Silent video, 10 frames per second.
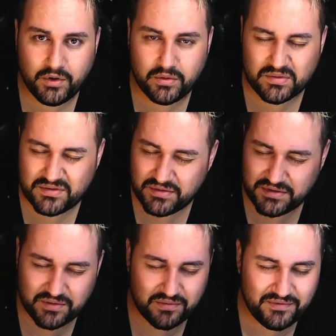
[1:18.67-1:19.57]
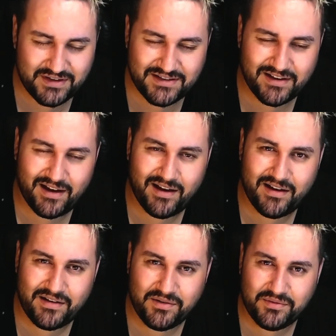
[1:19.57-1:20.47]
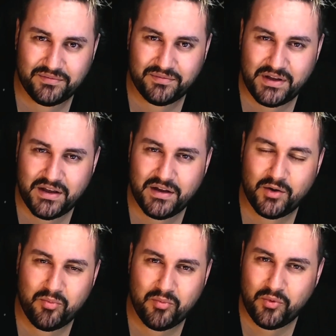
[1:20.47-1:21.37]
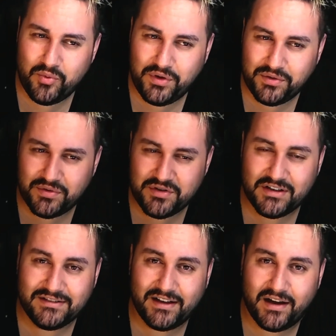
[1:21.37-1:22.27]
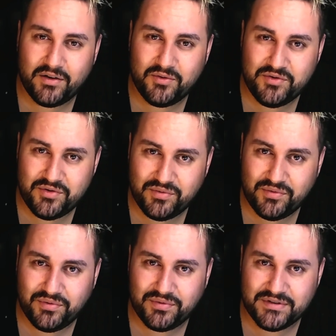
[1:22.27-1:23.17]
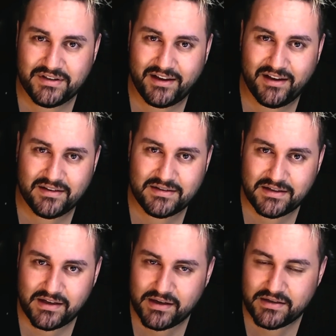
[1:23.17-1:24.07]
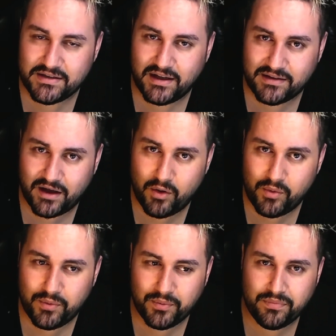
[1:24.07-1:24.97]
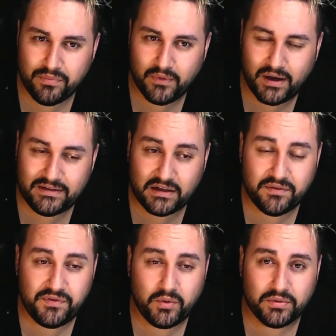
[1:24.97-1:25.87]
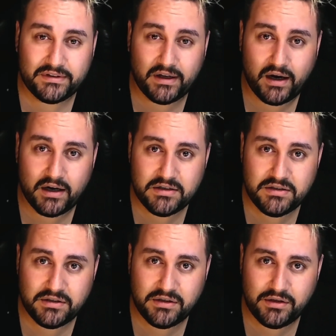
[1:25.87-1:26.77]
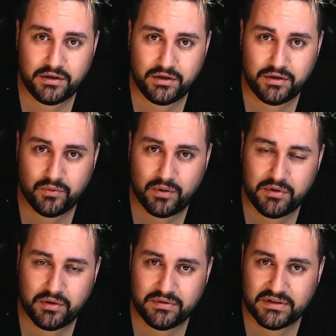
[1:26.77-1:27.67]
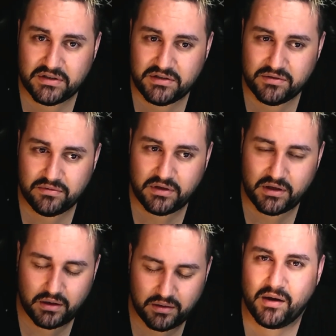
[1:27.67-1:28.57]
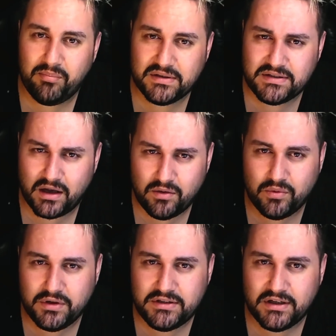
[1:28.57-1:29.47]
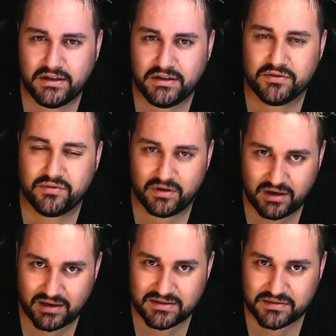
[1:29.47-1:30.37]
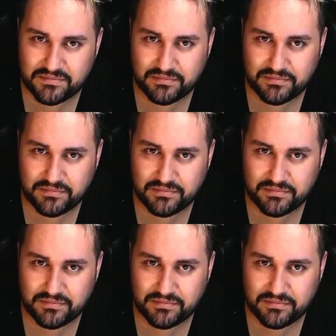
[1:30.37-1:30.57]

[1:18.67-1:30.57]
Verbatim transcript: Os dois conversaram, riram muito, jantaram juntos aquela ceia de Natal até que ficou tarde e o amigo decidiu que ia passar a noite ali na sua casa.